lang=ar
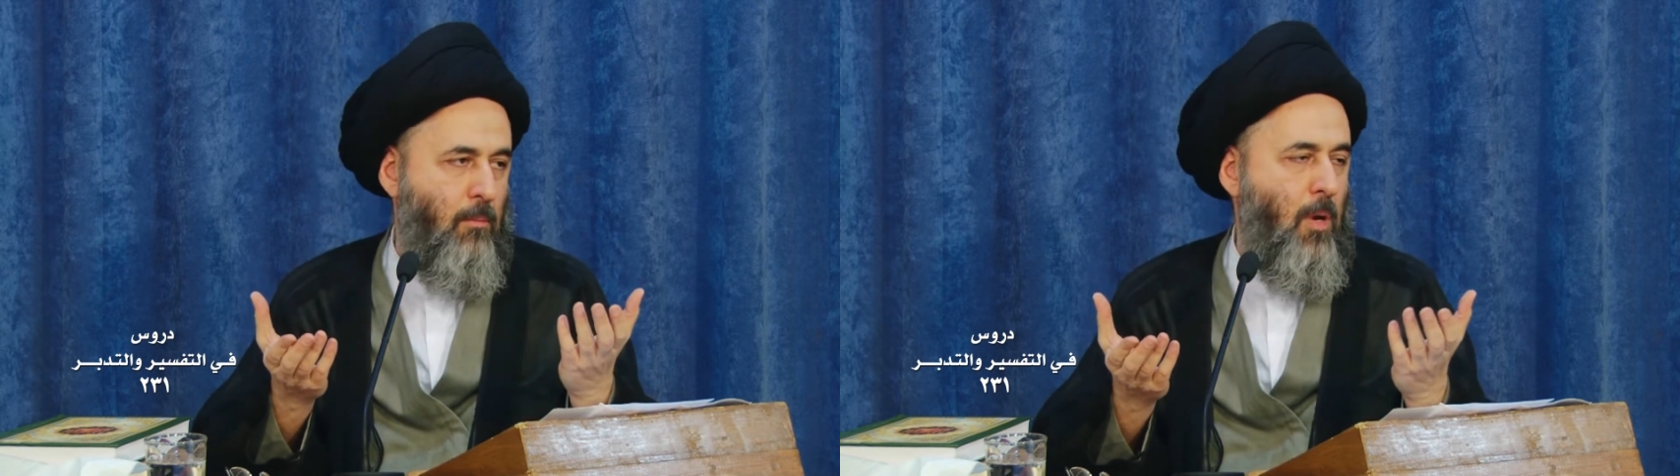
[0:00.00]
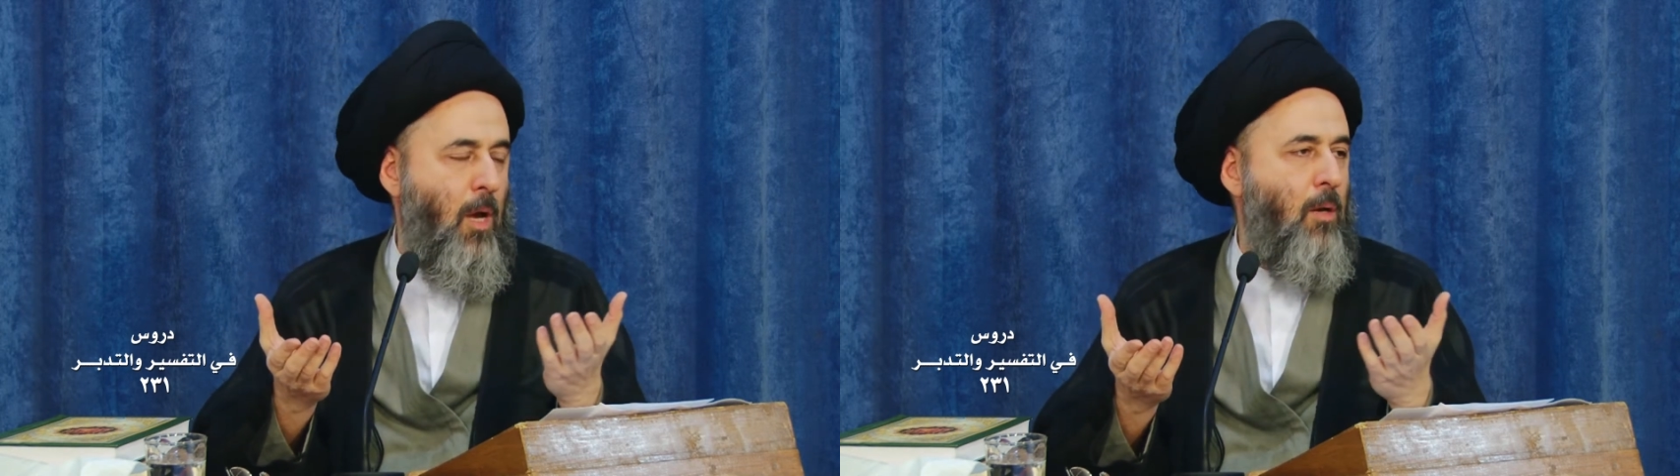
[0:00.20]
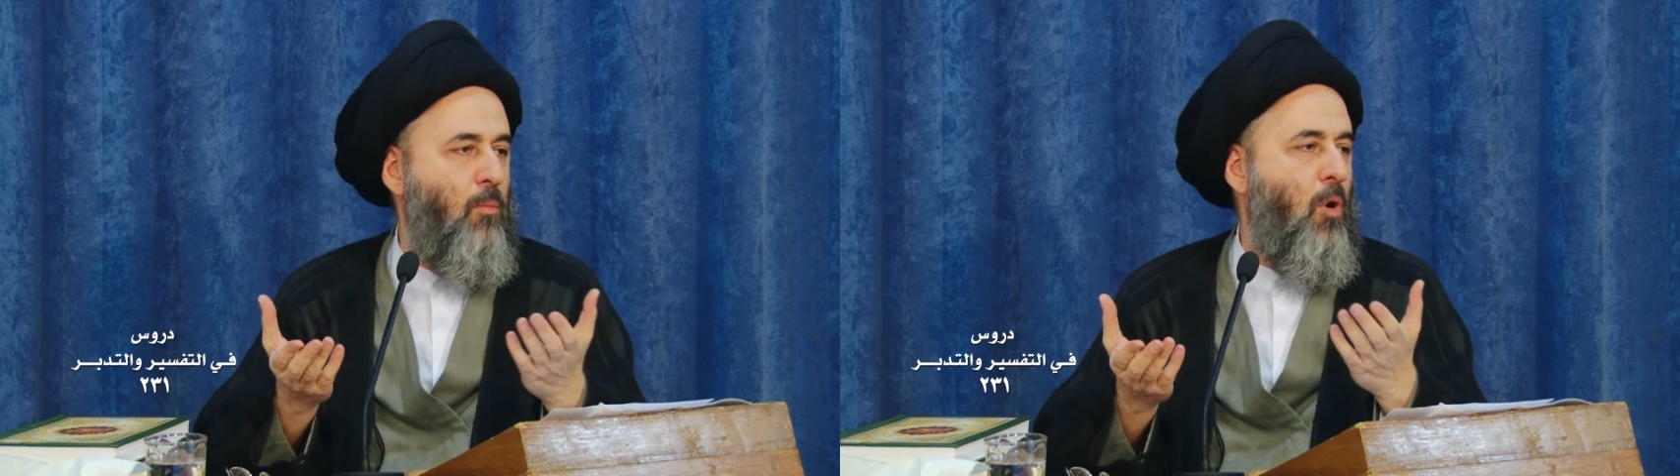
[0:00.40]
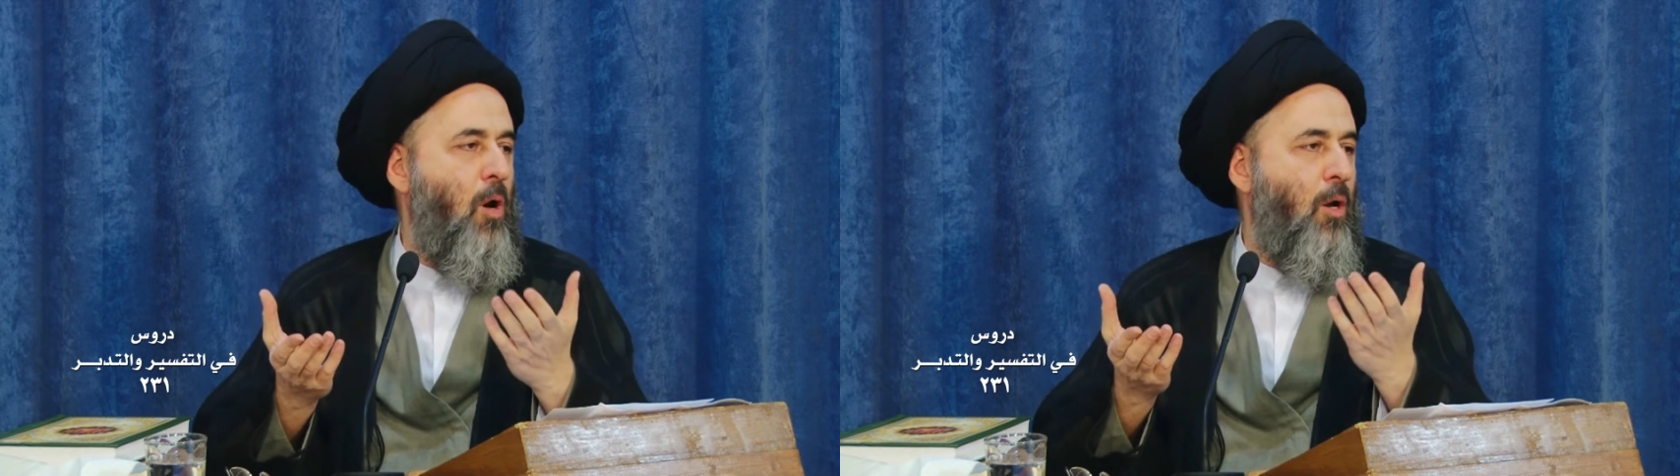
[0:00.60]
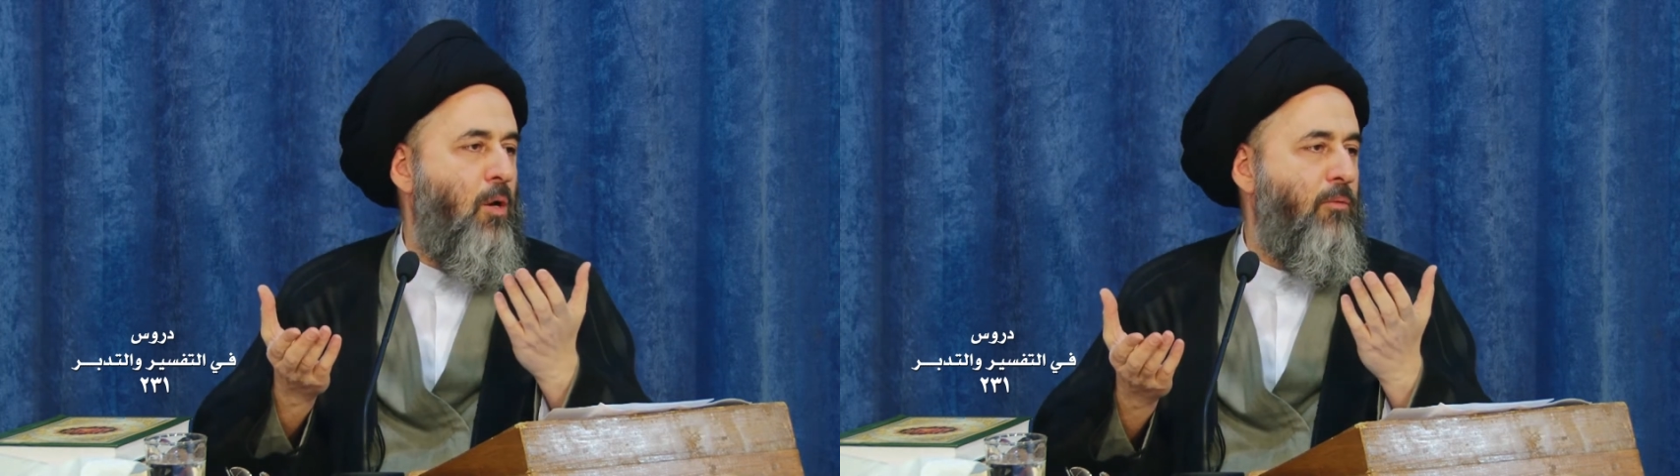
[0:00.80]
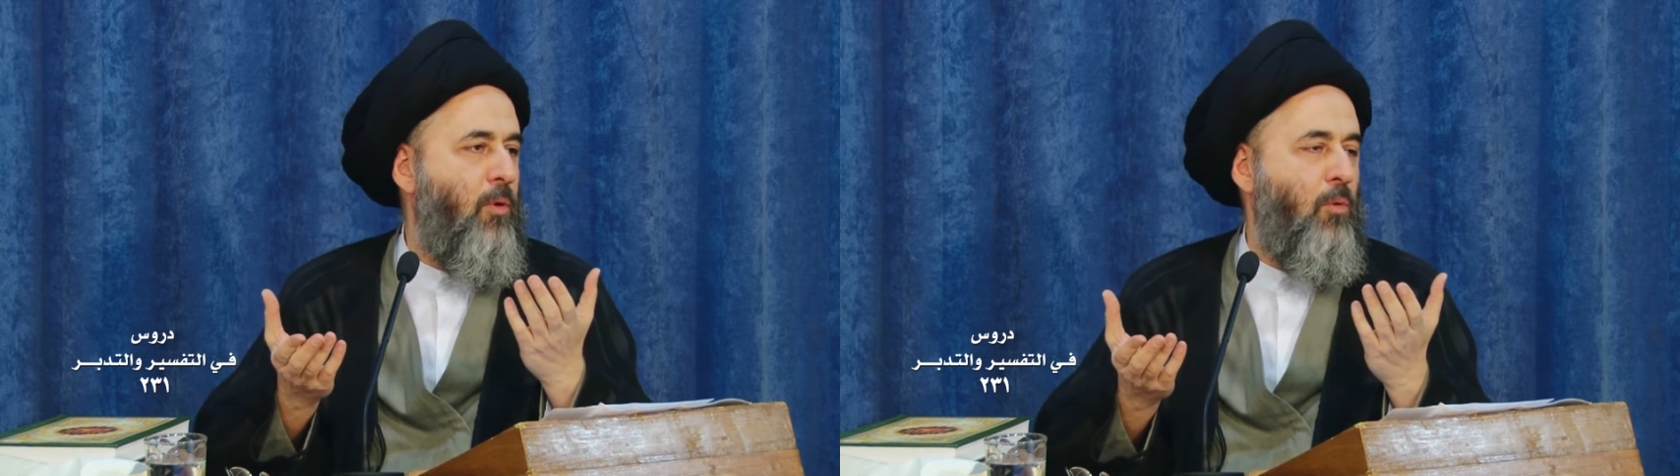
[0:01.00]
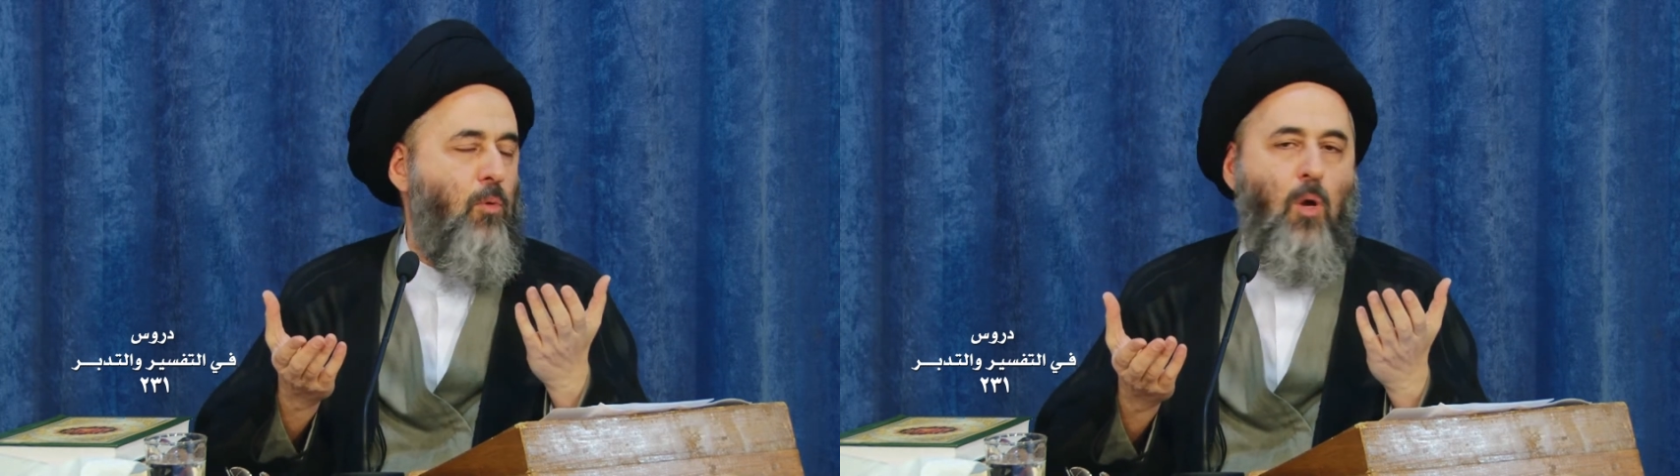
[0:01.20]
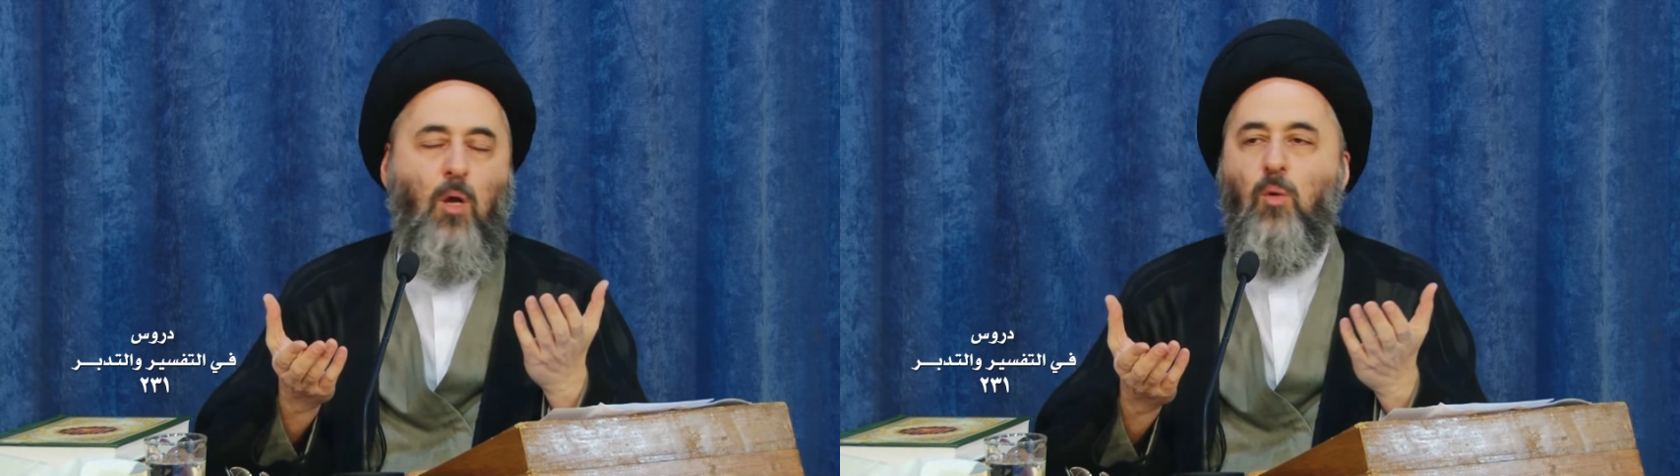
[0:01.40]
مع المخالف
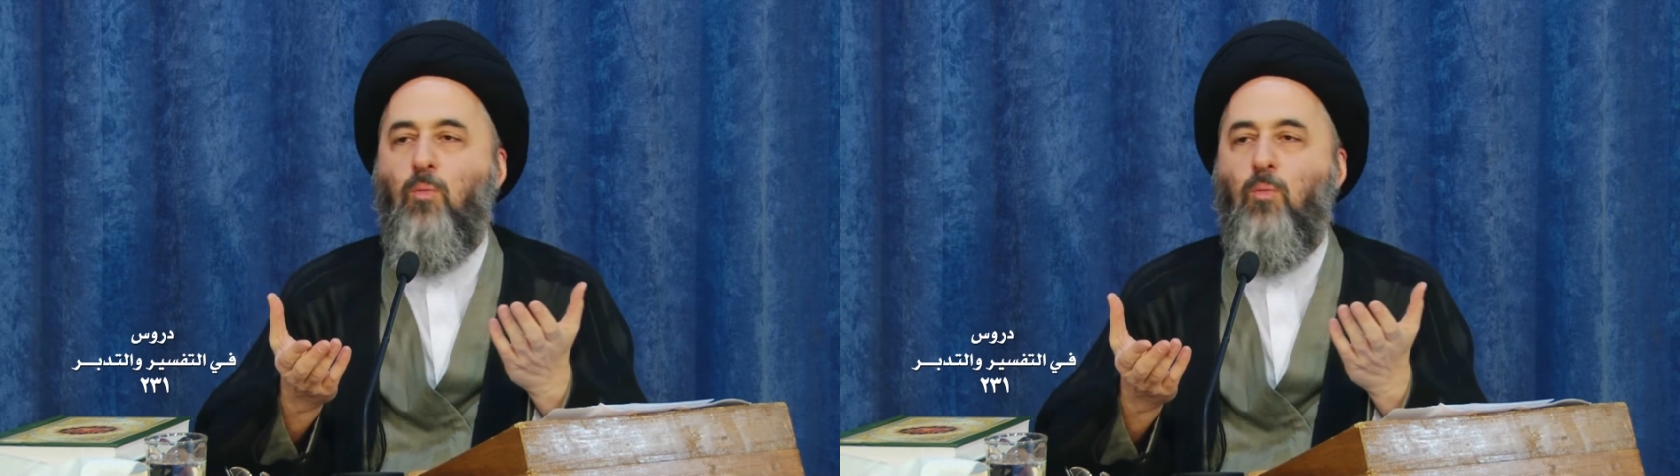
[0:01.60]
أنه علي